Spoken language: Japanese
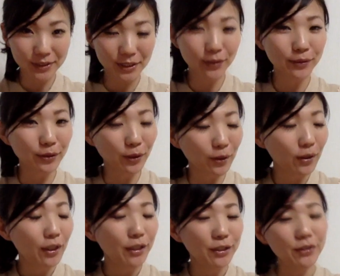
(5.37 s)
しようと
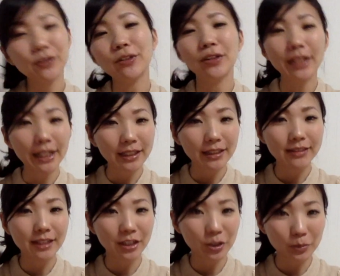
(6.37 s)
いうことなんで
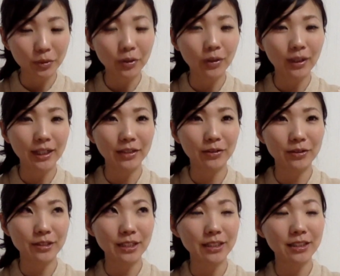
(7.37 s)
すけども、
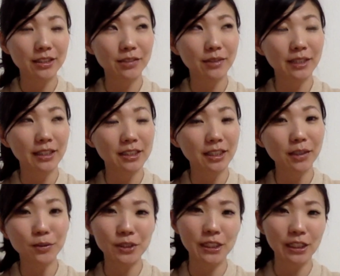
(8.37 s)
先日私
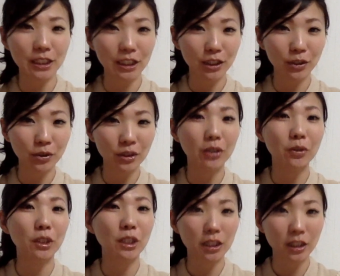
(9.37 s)
タクシーに乗った
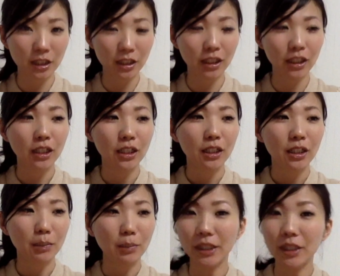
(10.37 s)
時に、
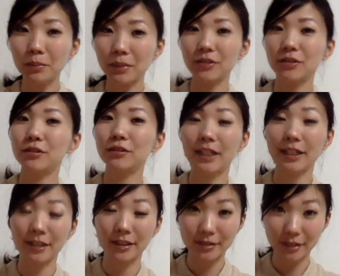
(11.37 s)
まあ年末な
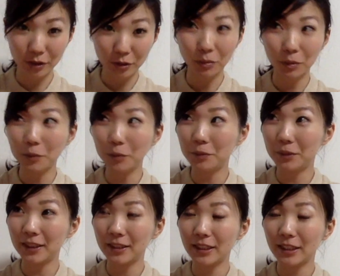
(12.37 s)
んですけども、もう
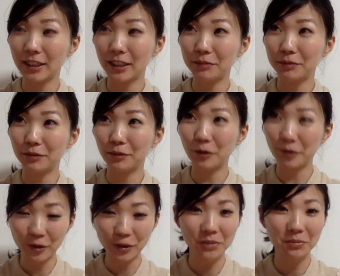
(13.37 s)
皆さん多分大
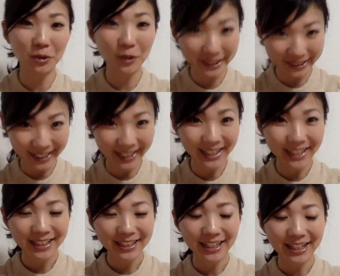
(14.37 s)
掃除も終え
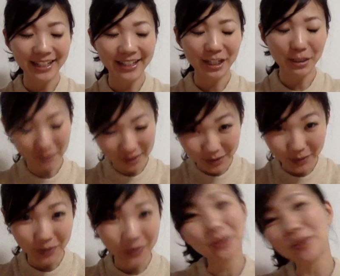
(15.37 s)
て、年末
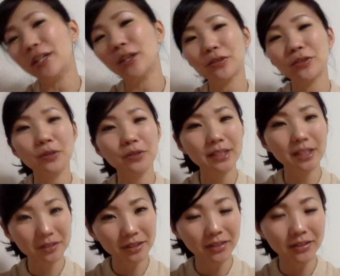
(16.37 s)
をゆっくりと過ごして
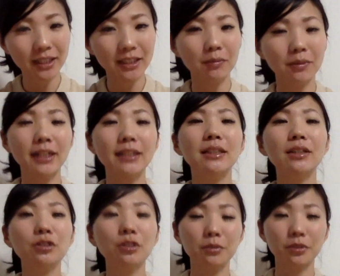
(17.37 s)
るっていう方もいらっしゃ
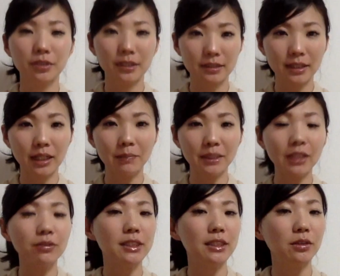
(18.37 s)
ると思うんですが、まあ、
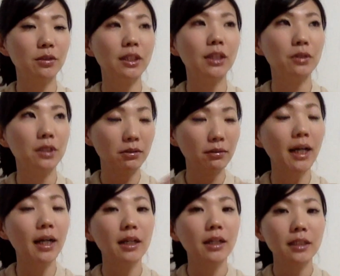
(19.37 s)
タクシーに乗った時
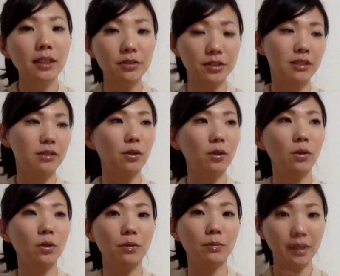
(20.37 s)
は、タクシー
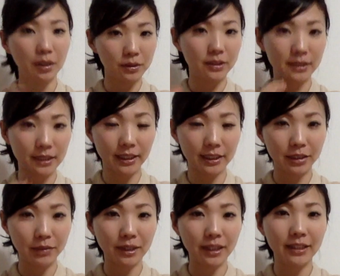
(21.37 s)
の、まあ、おじさんに
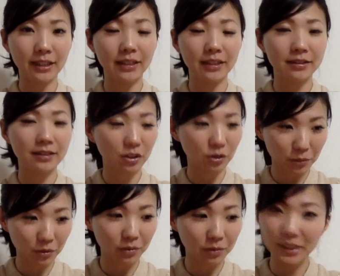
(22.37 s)
言われたんですけど
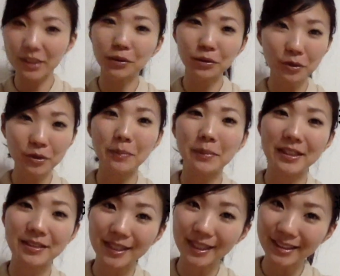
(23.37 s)
も、まあ、仕事納め
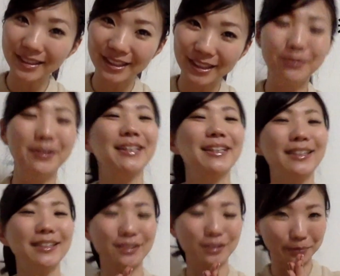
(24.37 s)
ですかって言われた
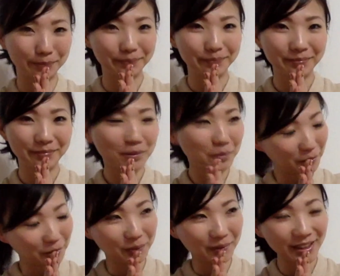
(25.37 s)
んですよ。で
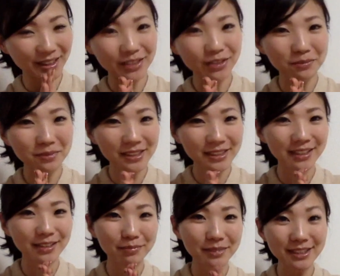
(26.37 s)
も、私の
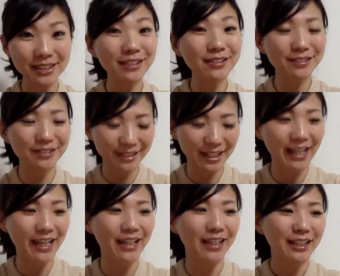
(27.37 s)
ビジネスっ
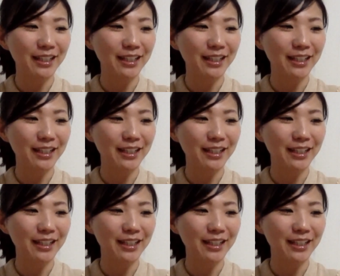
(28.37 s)
て、